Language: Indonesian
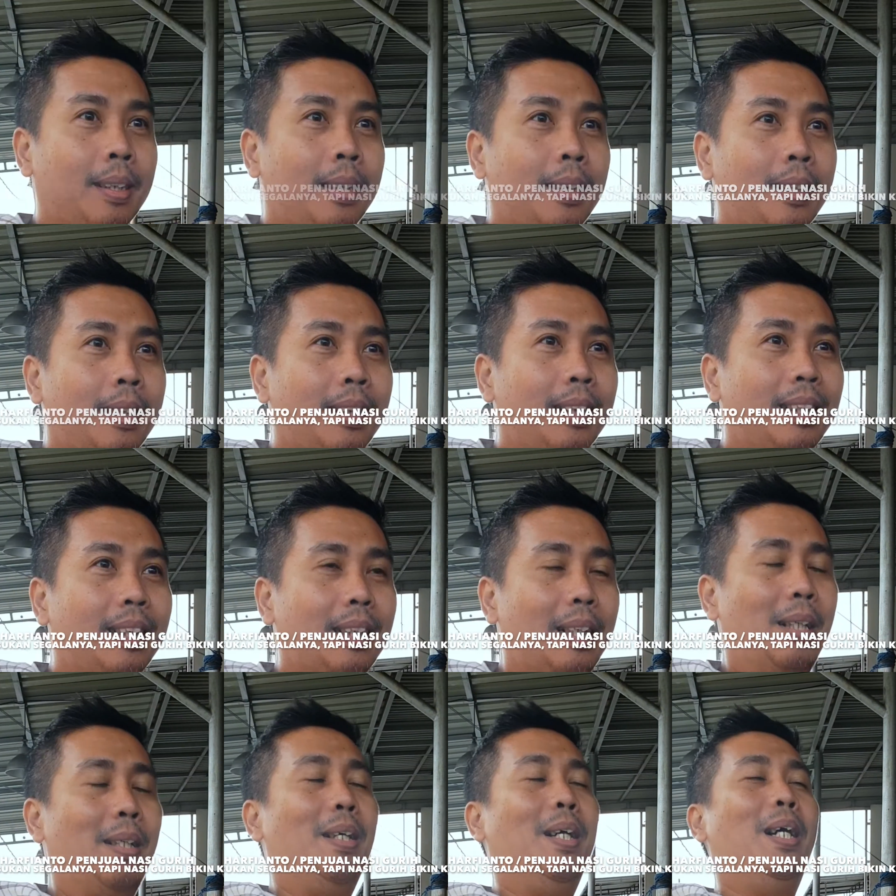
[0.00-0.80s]

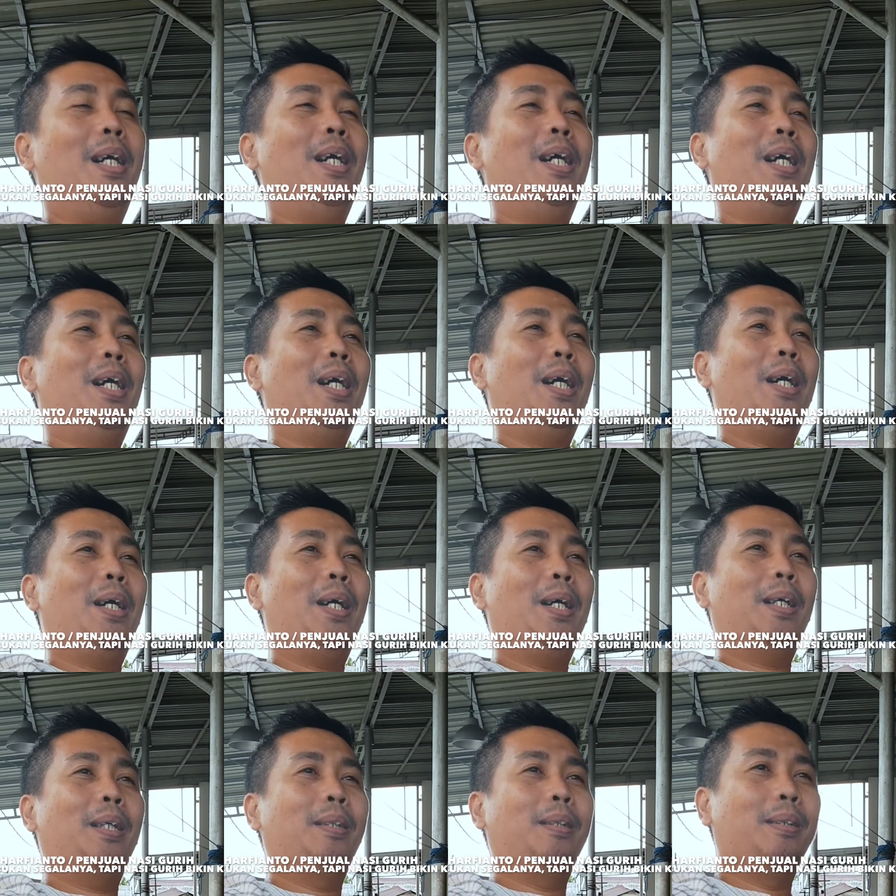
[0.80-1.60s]
Eh,
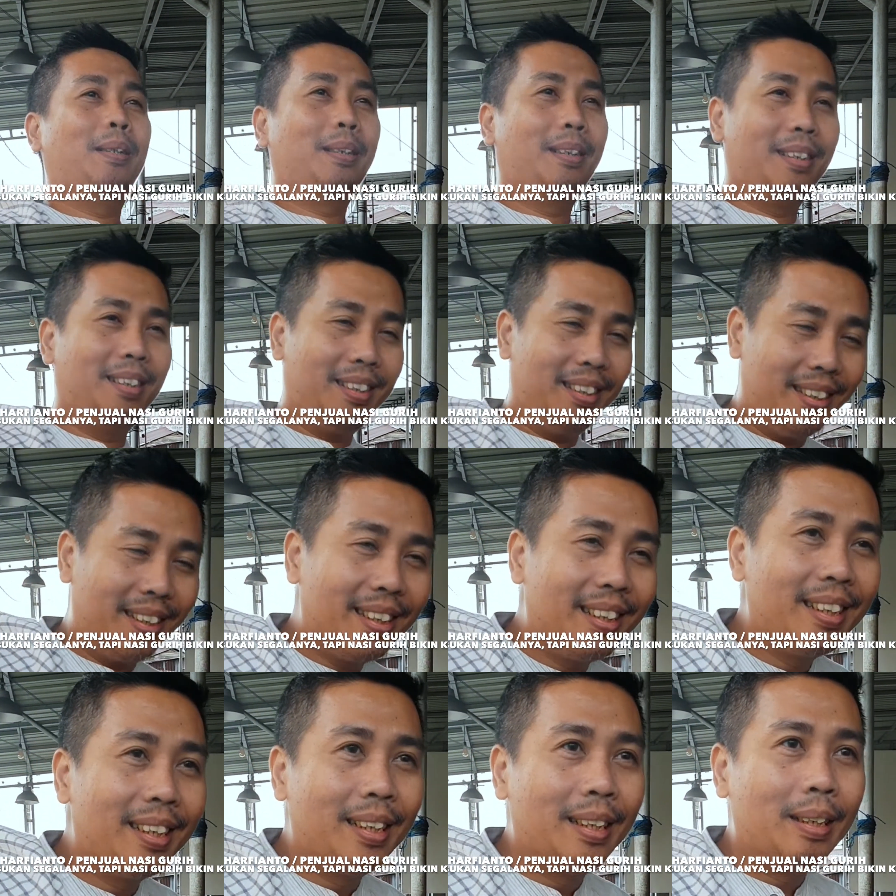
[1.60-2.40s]
bang,
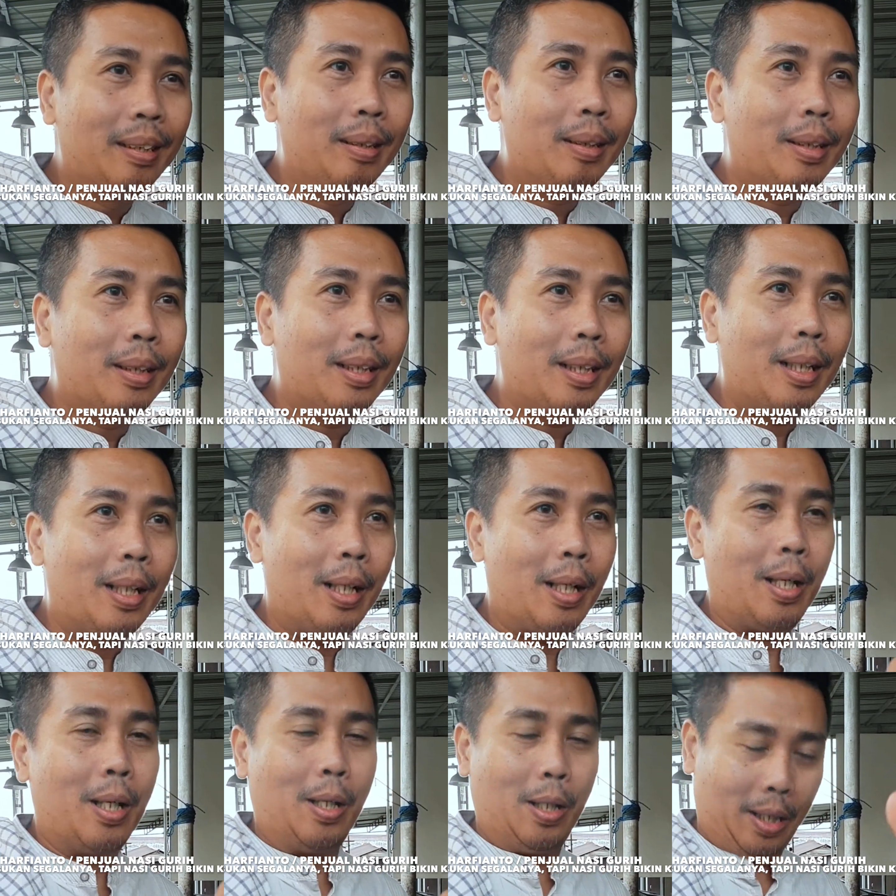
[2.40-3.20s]
bungkus bang, biasa bang,
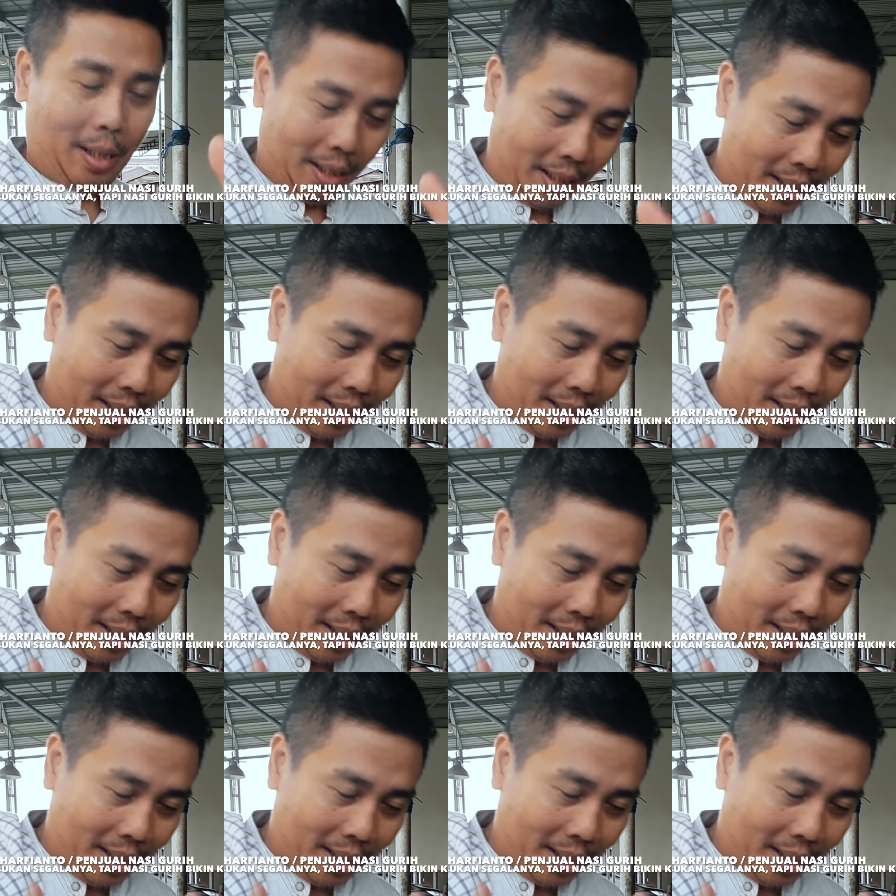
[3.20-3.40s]
satu bang.